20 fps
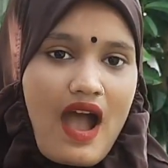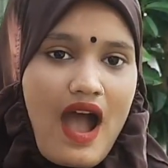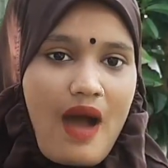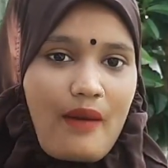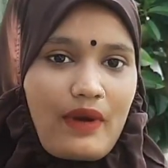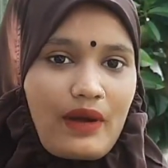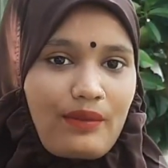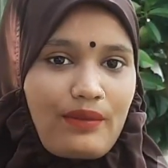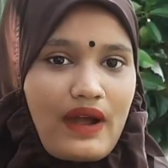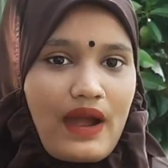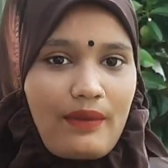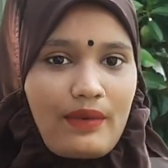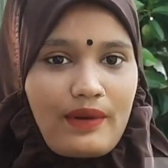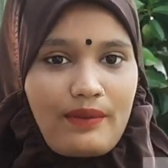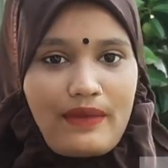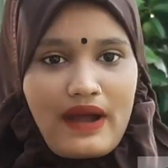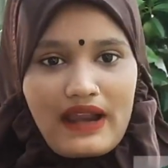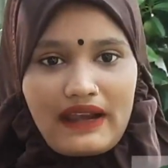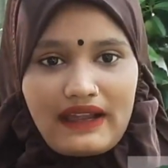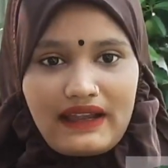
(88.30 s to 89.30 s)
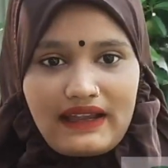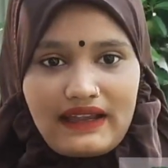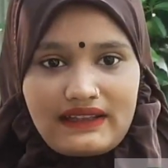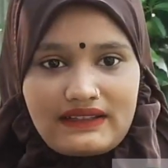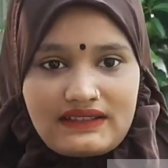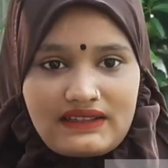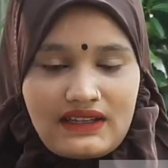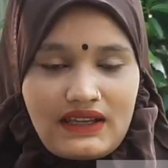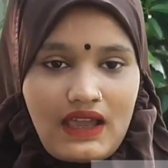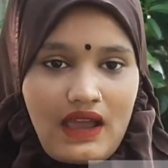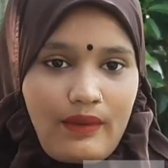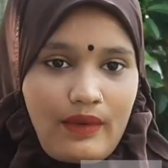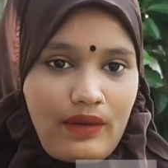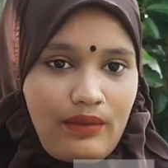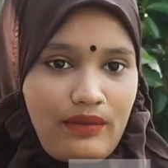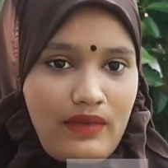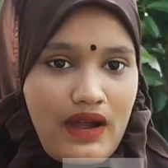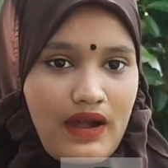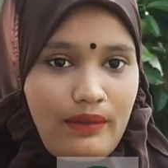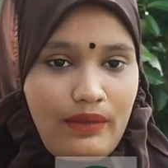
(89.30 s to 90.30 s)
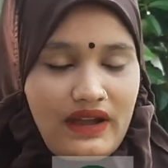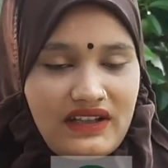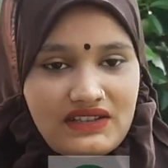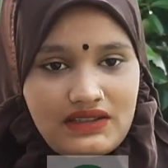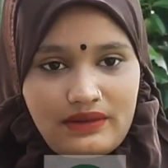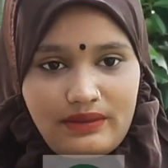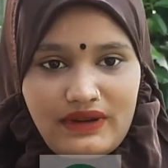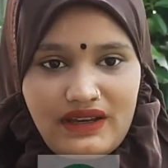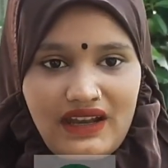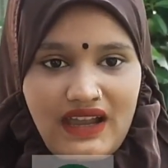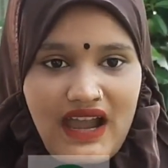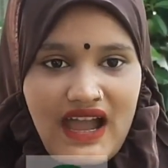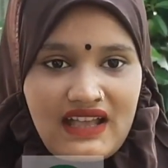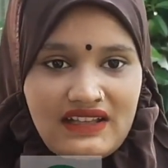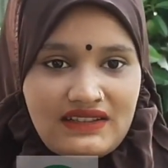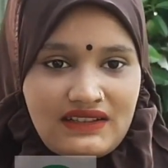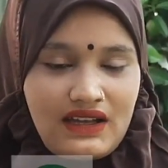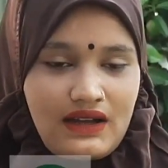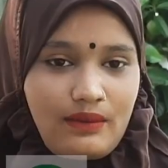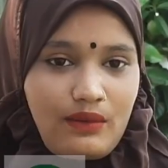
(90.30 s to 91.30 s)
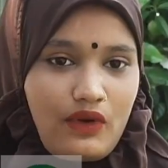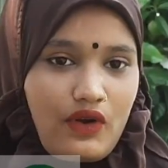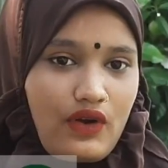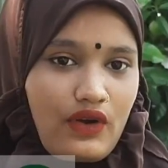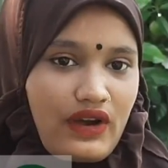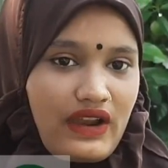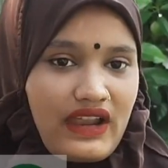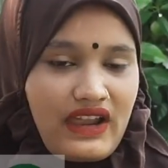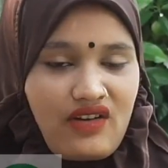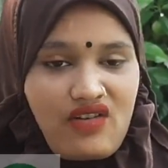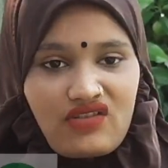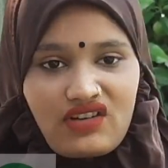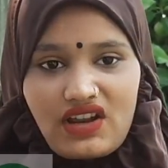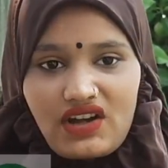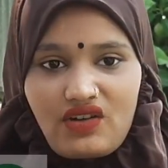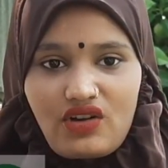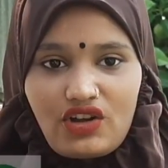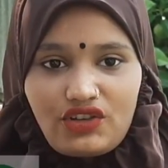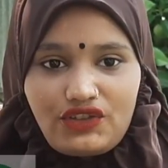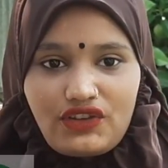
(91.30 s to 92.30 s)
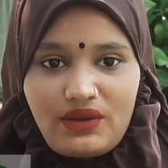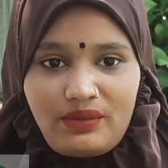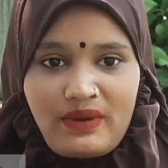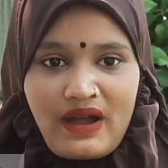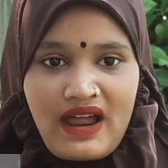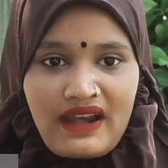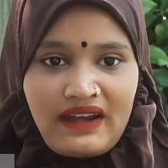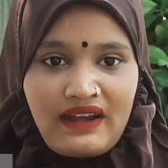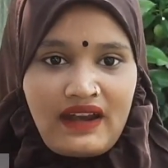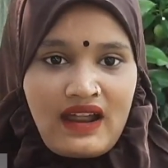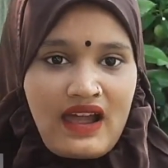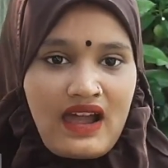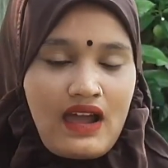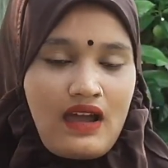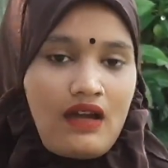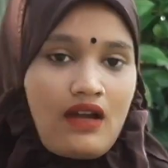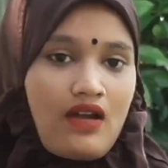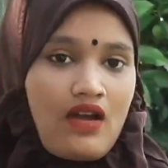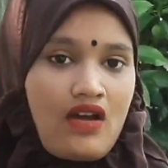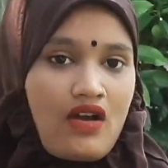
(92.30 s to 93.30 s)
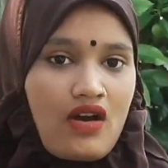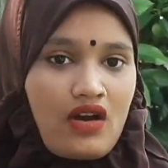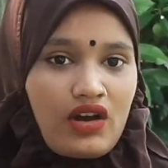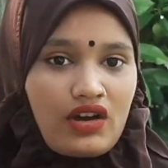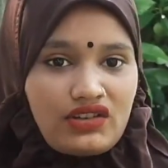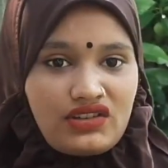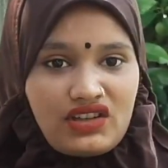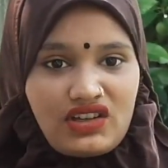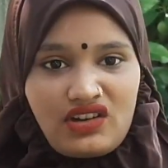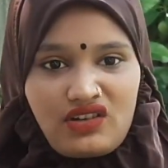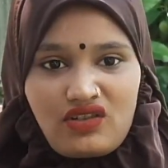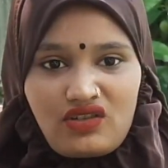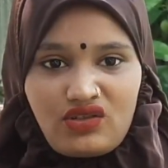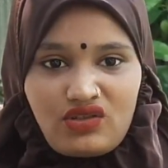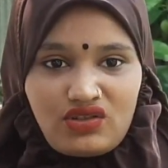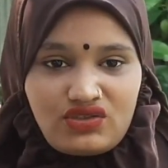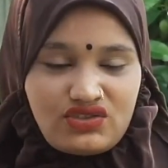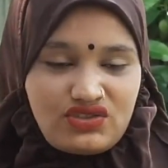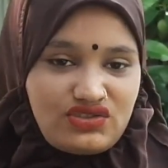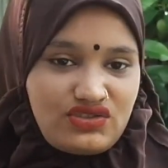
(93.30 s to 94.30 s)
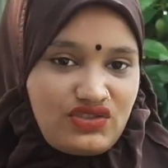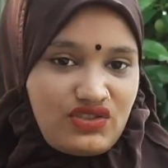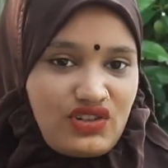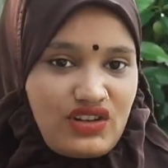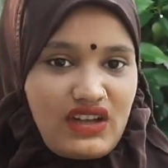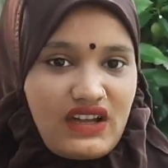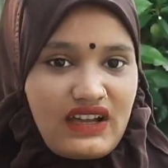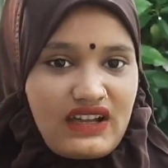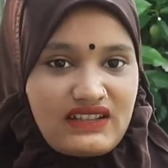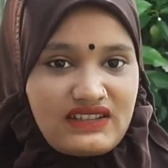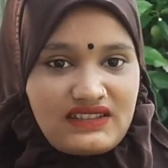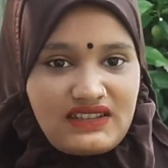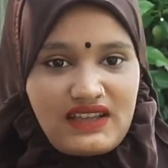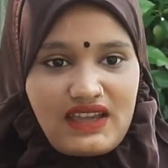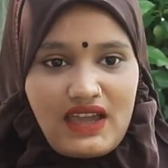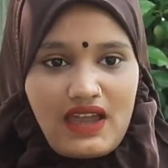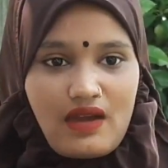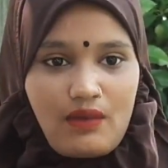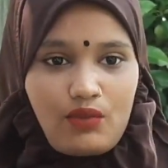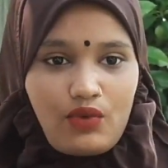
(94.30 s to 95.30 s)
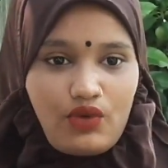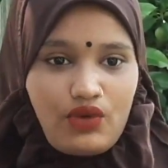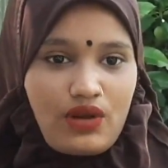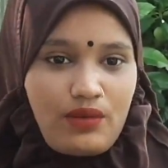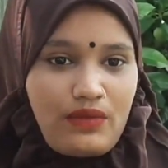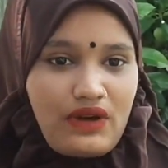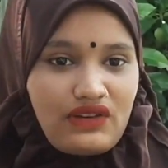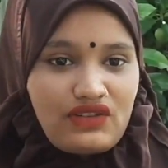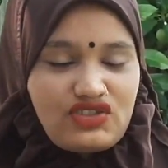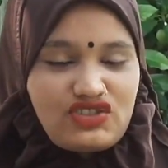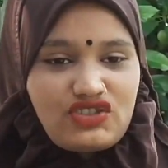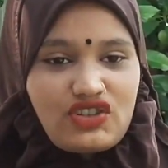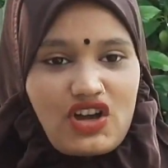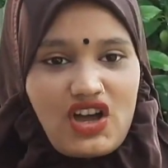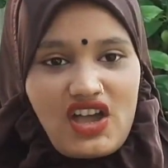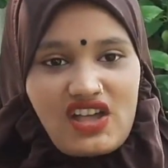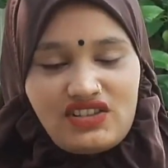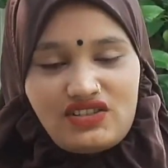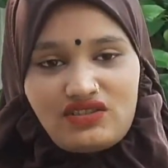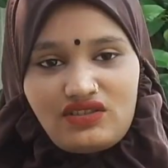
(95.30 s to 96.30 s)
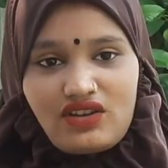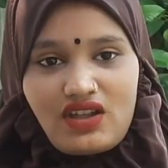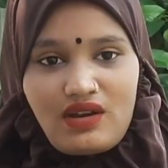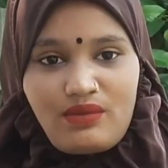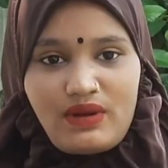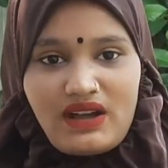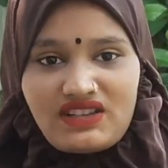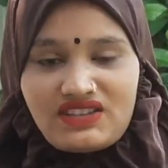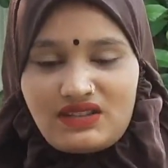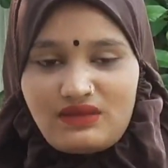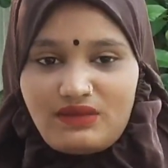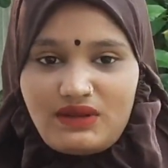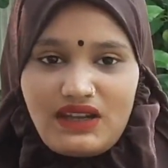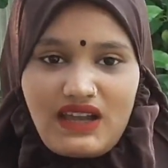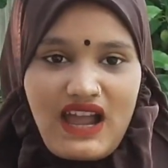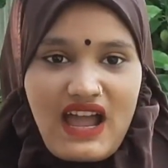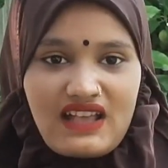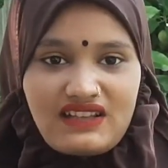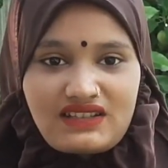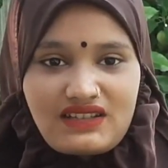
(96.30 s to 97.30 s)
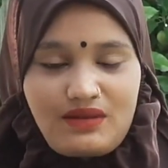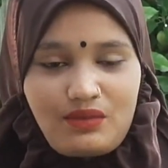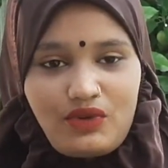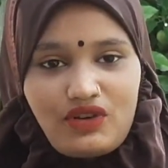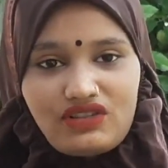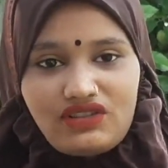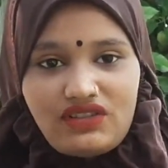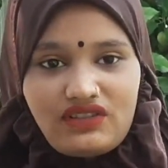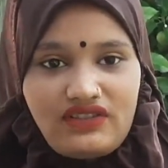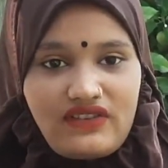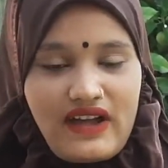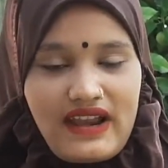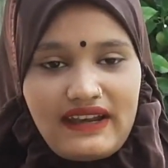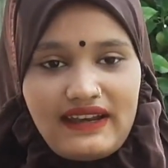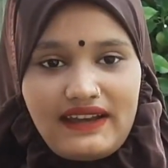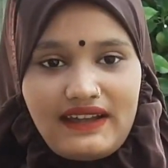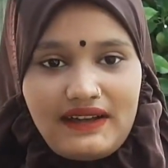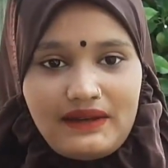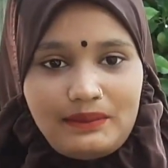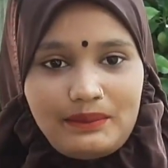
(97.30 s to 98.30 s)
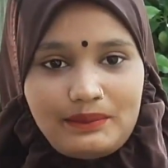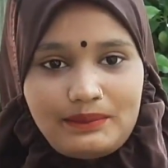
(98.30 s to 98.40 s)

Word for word: আমার বাবা মারা গেছে আমার মা বাসা বাড়ি কাজ কাম করে এখন আর করতে পারে না হয়তো এখন অসুস্থ হয়ে গেছে বুড়ো মানুষ তো এর জন্য আর বাসা বাড়ি কাজ কাম করতে পারে না